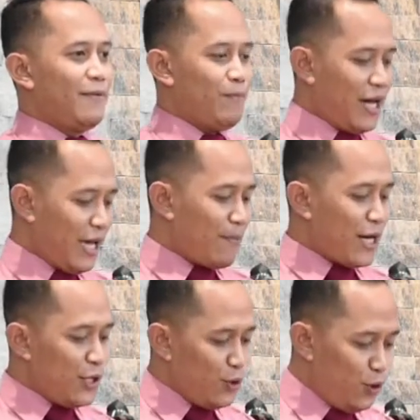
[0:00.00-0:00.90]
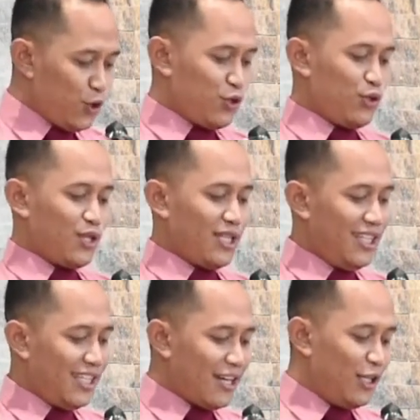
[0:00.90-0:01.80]
Bagaimana Yunus
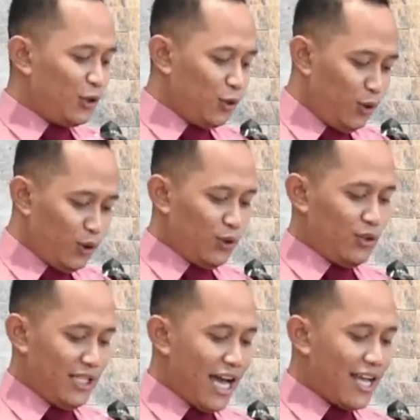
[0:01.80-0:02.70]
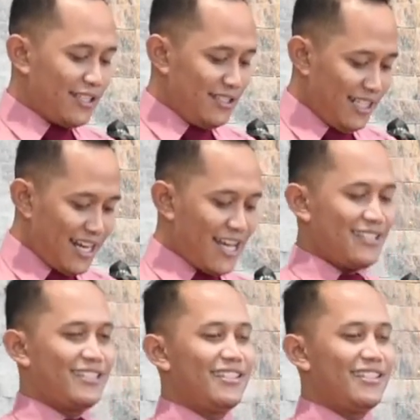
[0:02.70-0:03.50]
ketika dituduh dan jelas